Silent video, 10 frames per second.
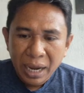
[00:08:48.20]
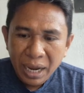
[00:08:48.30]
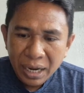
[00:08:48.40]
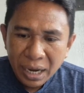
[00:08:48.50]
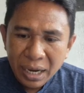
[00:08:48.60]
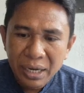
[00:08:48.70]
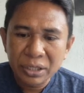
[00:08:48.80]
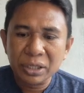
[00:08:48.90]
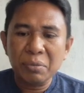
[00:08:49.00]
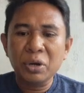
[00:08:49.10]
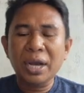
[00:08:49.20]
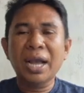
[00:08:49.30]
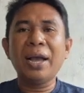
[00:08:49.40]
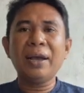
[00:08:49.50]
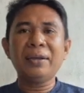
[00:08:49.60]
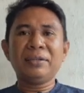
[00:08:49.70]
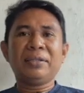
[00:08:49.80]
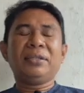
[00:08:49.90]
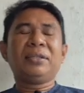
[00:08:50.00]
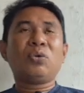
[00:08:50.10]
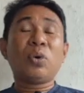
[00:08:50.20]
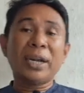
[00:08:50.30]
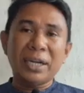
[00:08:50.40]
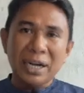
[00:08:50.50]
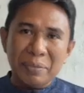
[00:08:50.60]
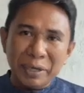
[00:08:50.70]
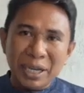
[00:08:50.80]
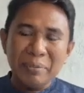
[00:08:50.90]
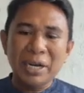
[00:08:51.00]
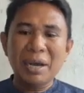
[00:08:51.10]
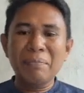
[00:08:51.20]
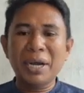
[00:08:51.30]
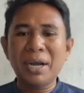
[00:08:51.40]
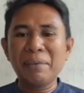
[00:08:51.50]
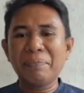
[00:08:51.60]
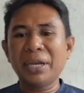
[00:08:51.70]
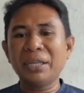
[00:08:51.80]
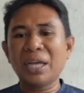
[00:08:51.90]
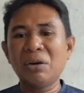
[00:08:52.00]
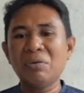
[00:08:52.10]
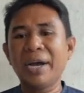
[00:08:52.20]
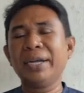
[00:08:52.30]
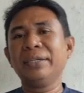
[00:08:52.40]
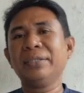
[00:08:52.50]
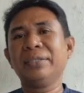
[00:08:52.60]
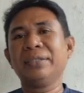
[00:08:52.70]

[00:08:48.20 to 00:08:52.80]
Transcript: Nah, semoga kurang dan lebihnya menambah pengetahuan